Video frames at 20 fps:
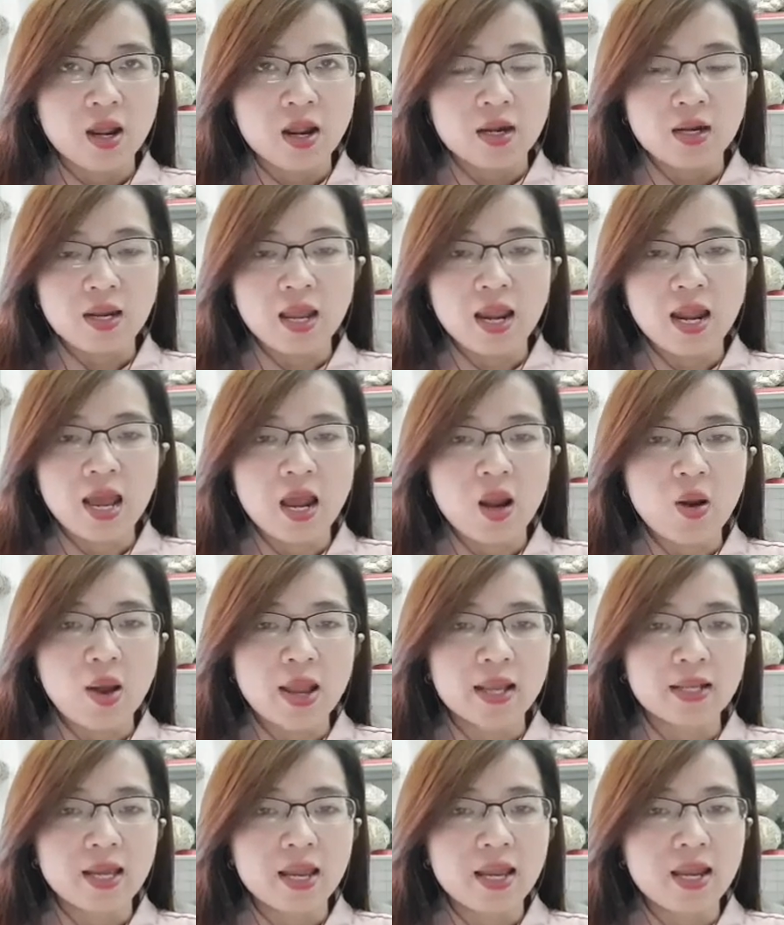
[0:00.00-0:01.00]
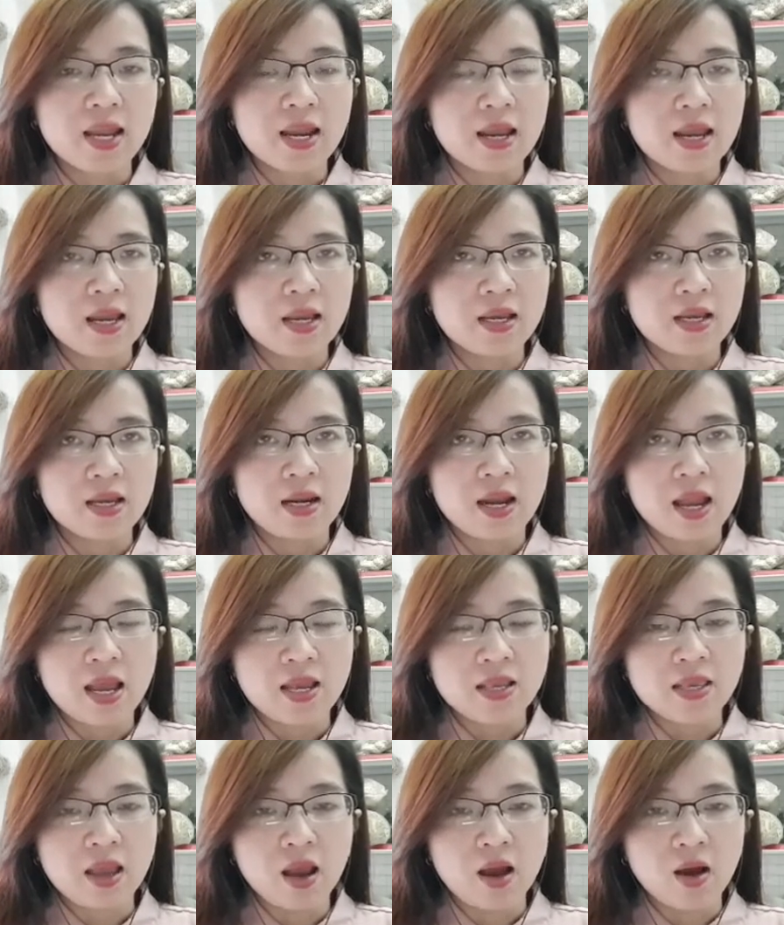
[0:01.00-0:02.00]
Đây là loại cây lá,
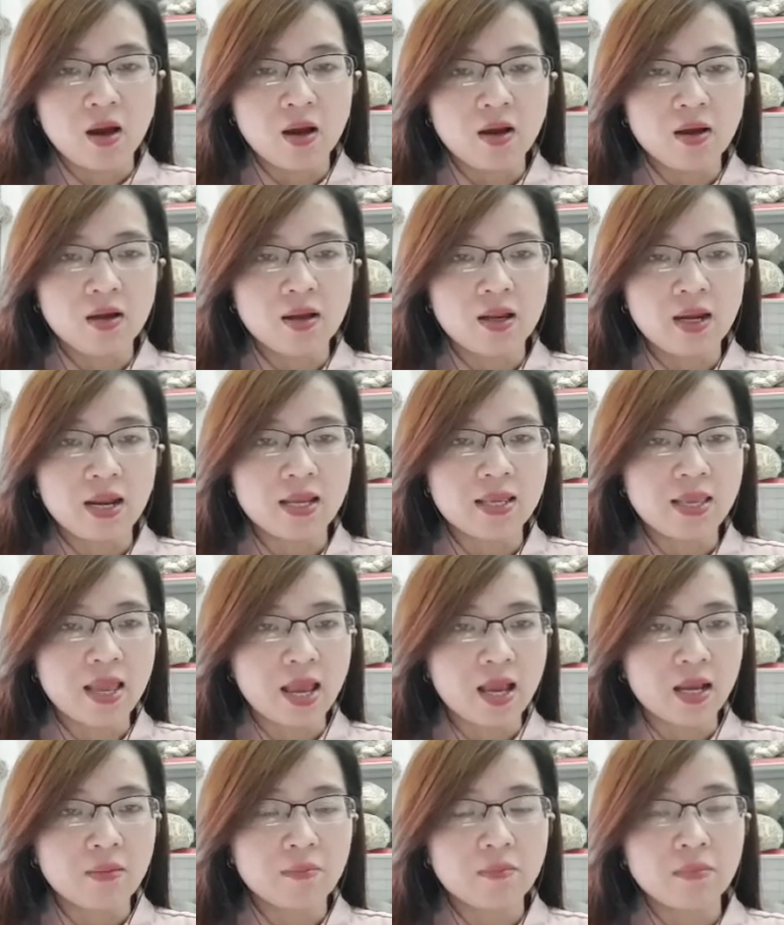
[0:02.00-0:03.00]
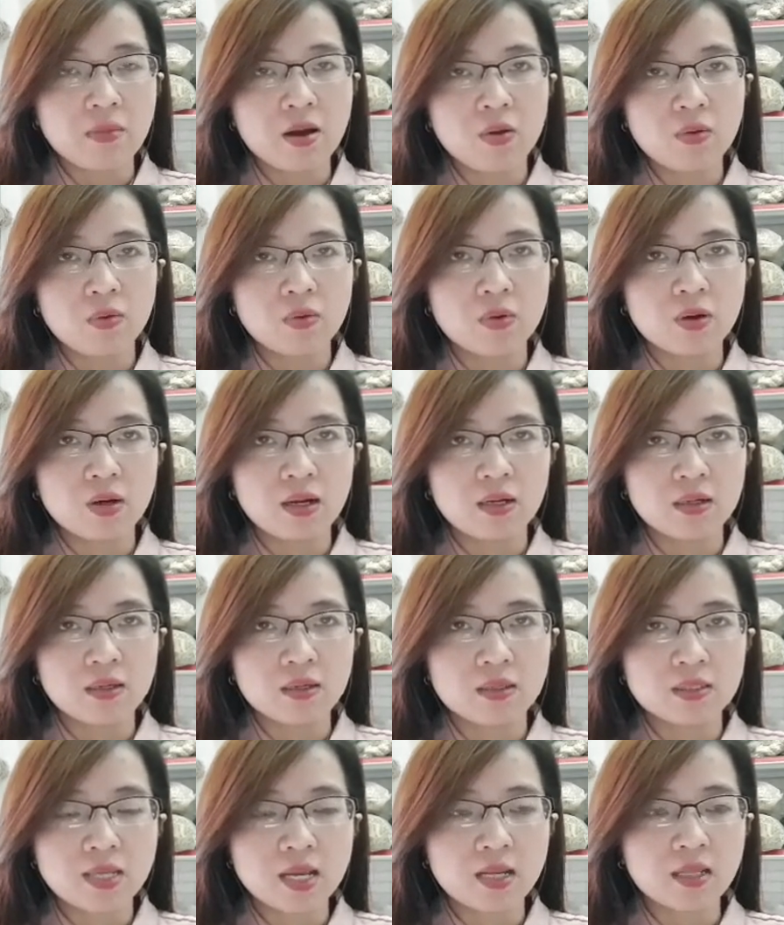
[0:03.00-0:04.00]
lá nhỏ, lá nhẵn, màu
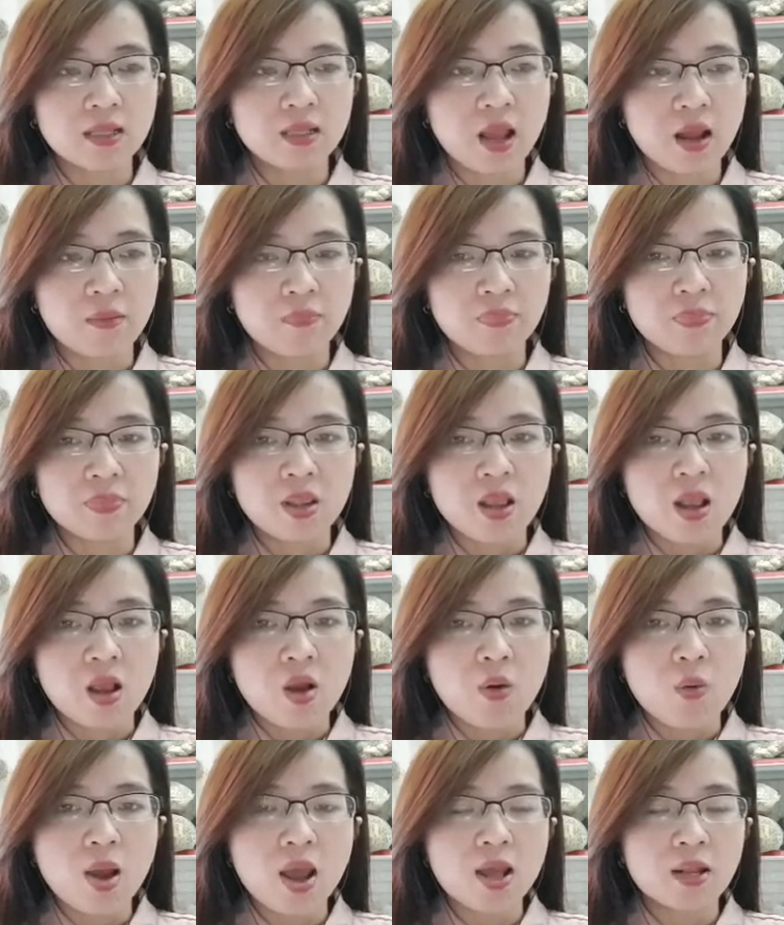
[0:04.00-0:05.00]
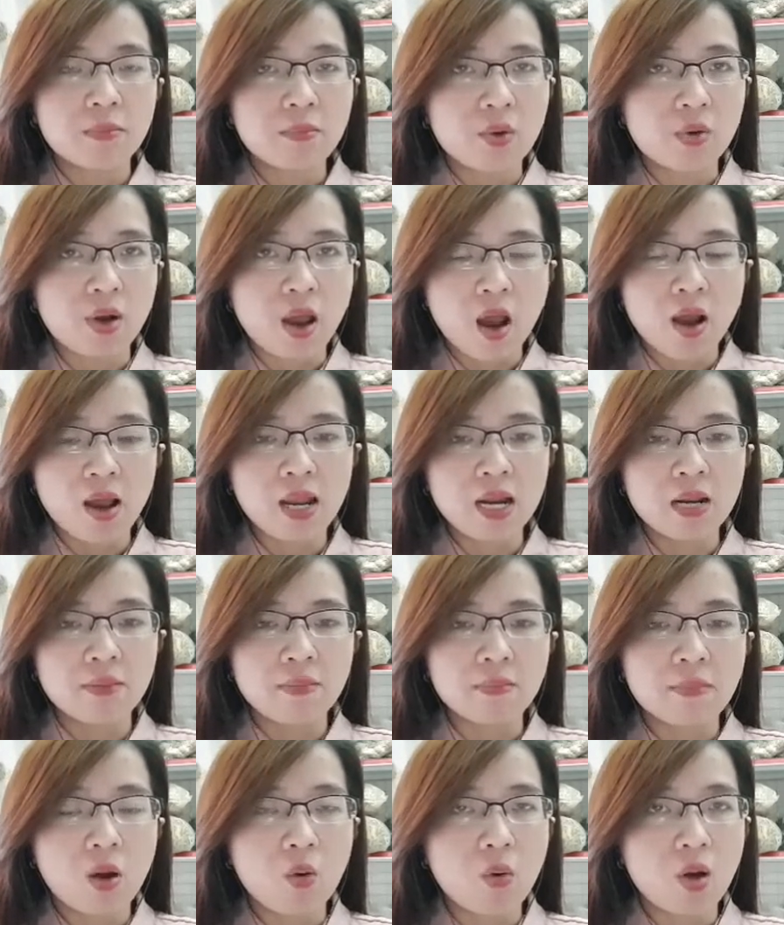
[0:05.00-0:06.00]
à, xanh thẫm, hoa màu đỏ hay là
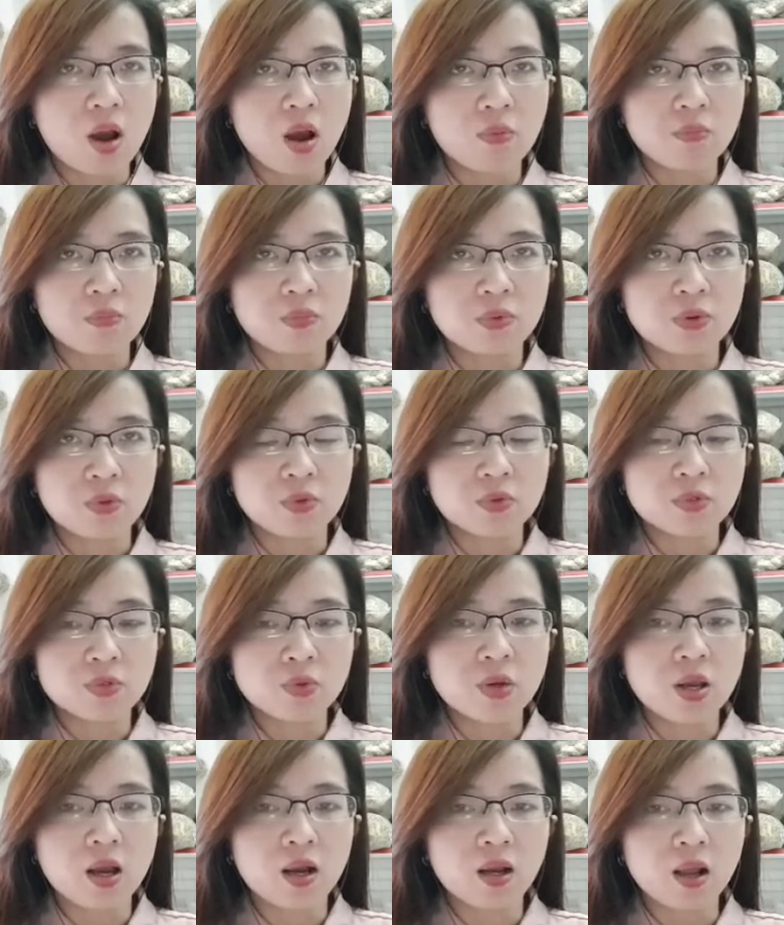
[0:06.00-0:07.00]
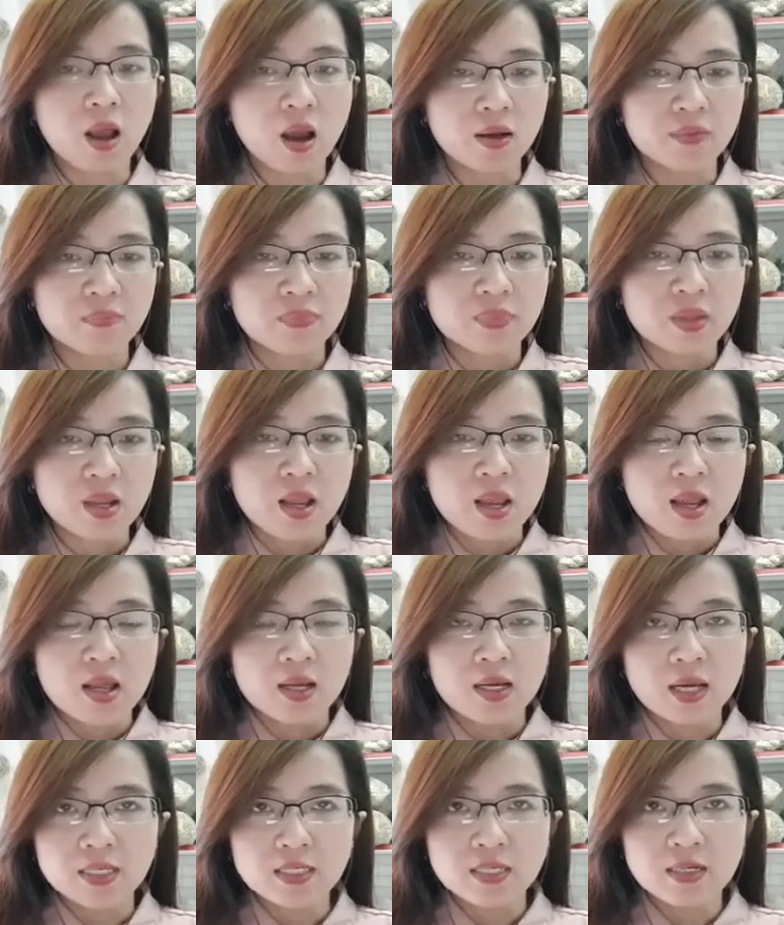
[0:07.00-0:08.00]
màu hồng rủ xuống ở ngọn.
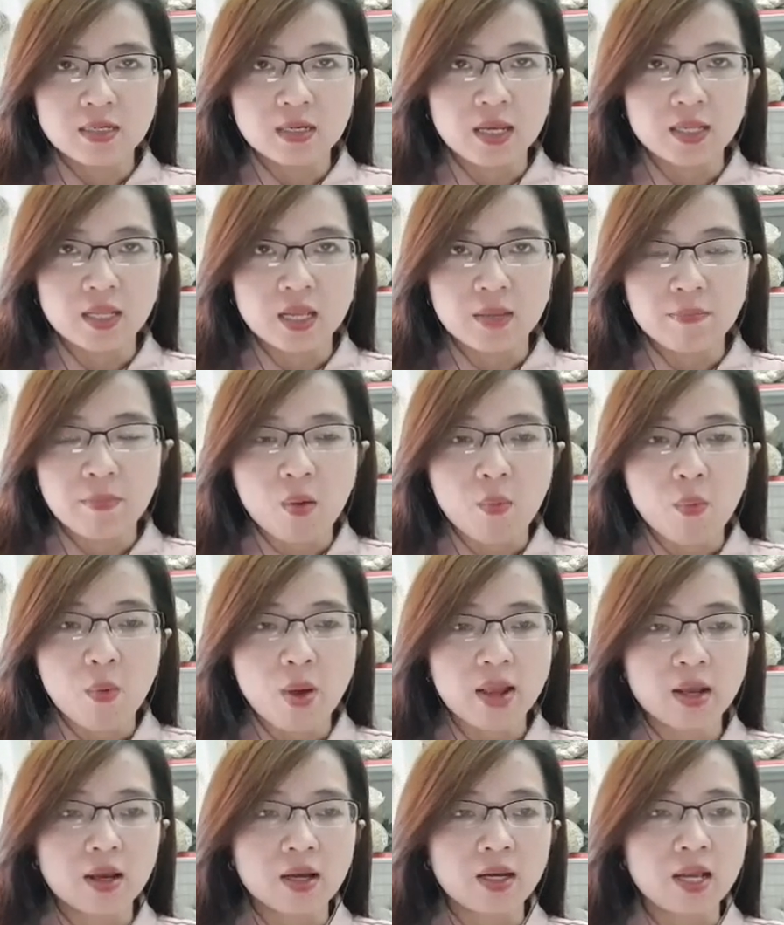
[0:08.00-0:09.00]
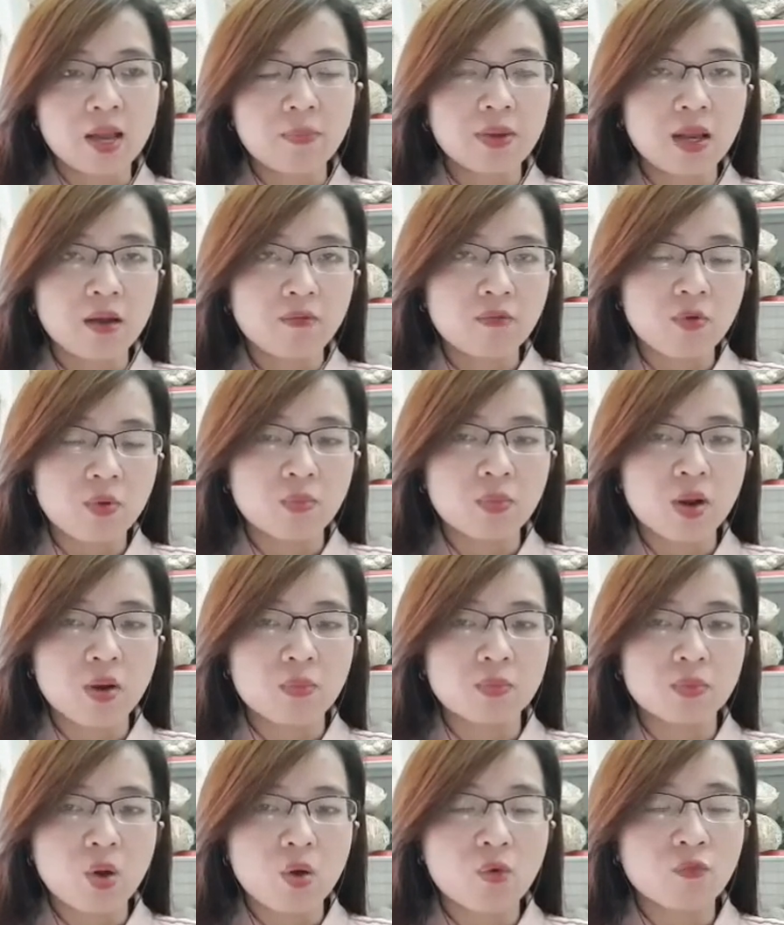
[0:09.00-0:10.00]
Cây xương khỉ thì mọc hoang ở khắp các vùng
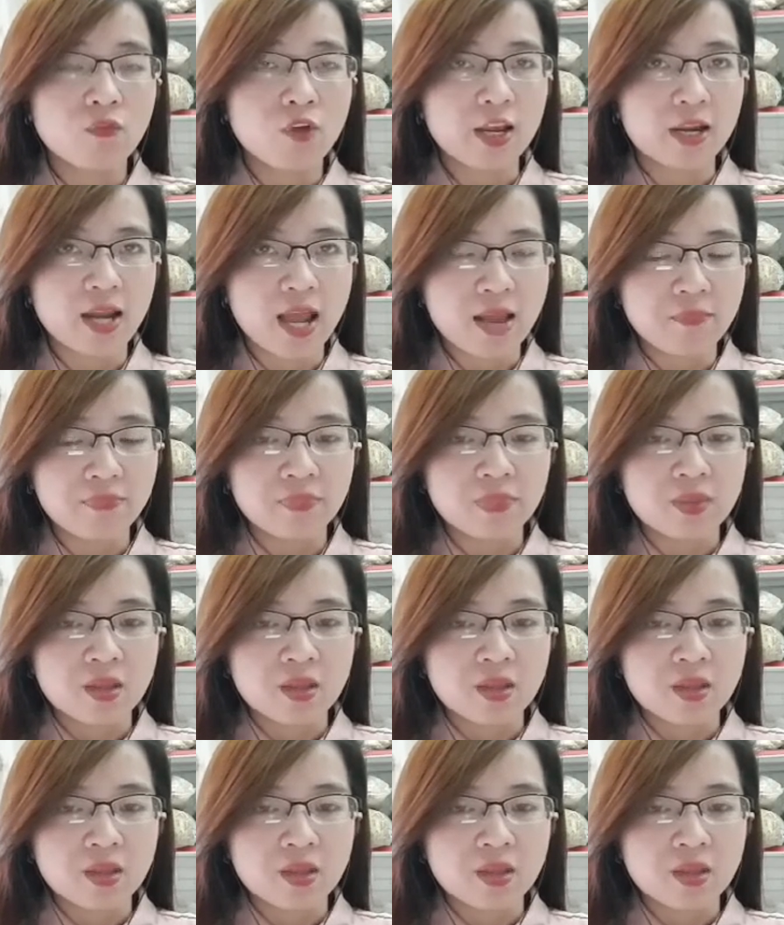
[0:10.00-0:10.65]
nông thôn Việt Nam.